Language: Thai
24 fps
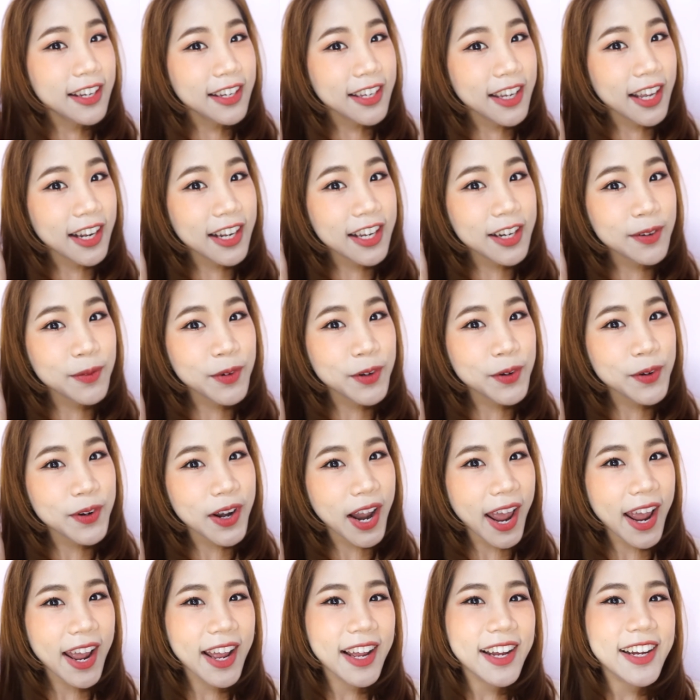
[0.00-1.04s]
อย่าลืมดู
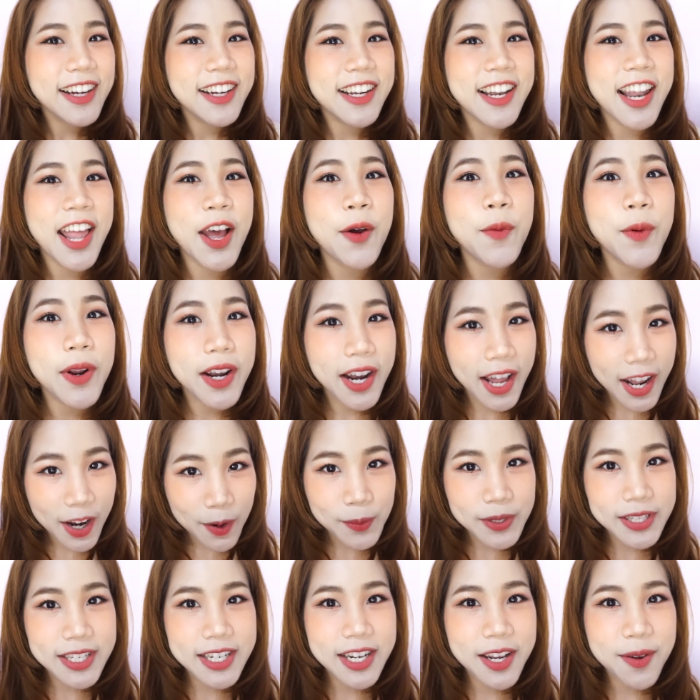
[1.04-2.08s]
นะแล้ววันหน้าเรา
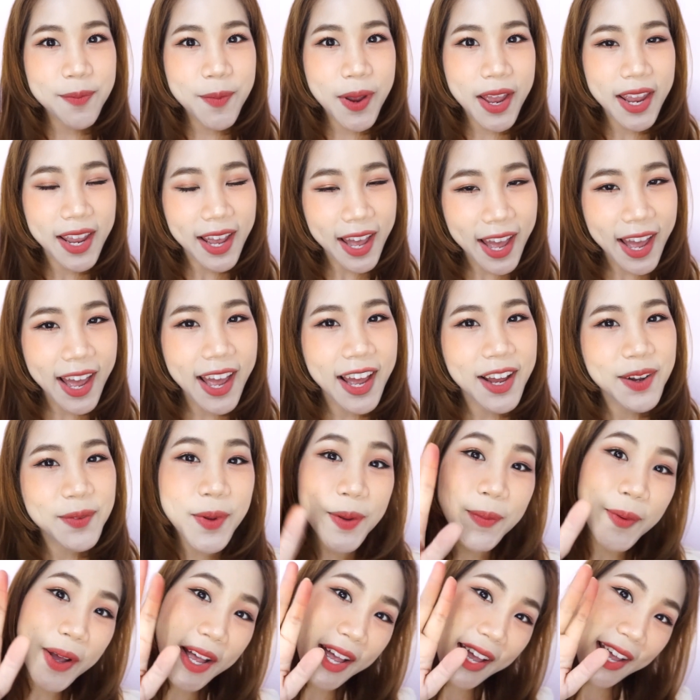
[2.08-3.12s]
มาเจอกันใหม่ค่ะบ๊า
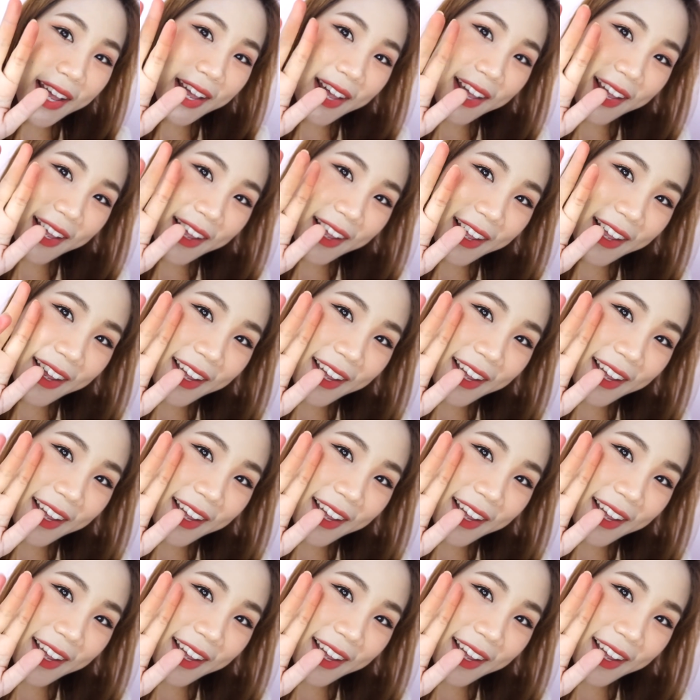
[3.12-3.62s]
ยบาย